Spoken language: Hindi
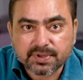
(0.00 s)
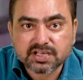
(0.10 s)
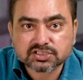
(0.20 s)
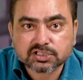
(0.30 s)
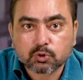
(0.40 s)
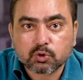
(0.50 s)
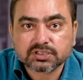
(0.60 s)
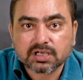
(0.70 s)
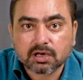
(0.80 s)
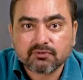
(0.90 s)
20 करोड़
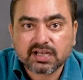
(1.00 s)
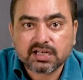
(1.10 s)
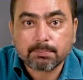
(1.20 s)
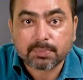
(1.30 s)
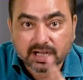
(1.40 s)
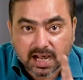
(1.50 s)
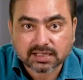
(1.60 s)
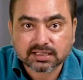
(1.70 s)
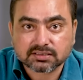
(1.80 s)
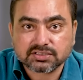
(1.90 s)
की हवेली बना
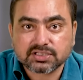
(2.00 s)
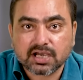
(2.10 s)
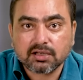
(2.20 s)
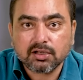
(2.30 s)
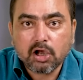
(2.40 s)
कर दी जाए